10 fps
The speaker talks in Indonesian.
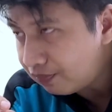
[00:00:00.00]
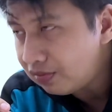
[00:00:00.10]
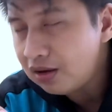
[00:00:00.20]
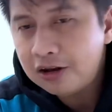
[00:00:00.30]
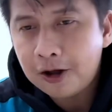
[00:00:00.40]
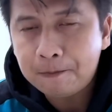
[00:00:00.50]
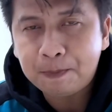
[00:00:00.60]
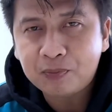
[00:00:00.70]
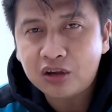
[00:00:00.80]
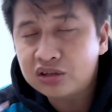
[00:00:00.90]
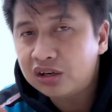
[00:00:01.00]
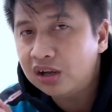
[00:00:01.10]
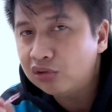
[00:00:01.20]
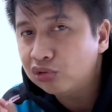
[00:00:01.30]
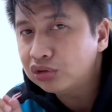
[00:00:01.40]
Enak. Ini istri
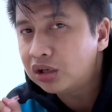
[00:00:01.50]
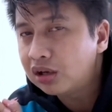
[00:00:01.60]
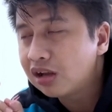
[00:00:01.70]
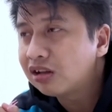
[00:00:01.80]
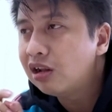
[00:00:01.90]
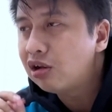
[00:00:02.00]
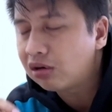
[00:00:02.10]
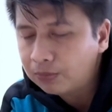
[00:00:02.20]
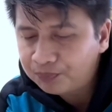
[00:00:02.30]
aku seneng yang telur.